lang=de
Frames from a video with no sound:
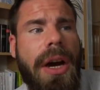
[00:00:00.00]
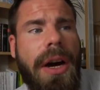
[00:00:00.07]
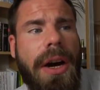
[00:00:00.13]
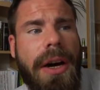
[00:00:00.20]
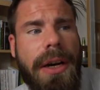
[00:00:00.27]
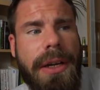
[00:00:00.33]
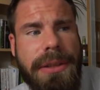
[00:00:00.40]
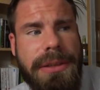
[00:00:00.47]

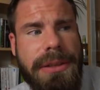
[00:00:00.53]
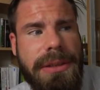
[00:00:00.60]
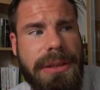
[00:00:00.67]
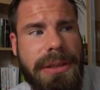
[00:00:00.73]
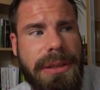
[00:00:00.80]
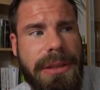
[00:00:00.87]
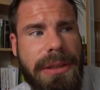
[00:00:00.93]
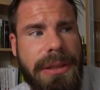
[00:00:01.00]

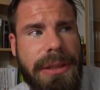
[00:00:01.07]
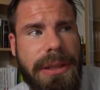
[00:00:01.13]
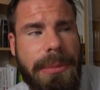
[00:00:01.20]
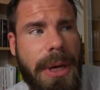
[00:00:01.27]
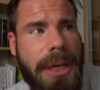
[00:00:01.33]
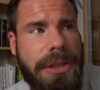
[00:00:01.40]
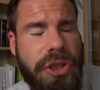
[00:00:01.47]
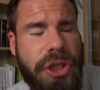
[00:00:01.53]
Und ich
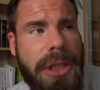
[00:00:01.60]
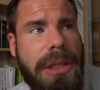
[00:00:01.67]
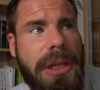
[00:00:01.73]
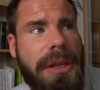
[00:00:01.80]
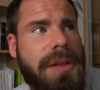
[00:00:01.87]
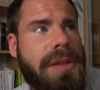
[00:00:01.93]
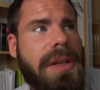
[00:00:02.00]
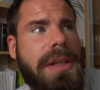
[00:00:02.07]
meine, China
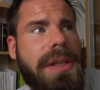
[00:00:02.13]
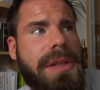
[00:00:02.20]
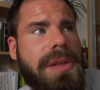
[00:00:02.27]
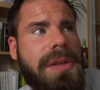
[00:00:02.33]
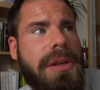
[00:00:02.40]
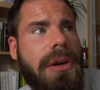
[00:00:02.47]
ist ja jetzt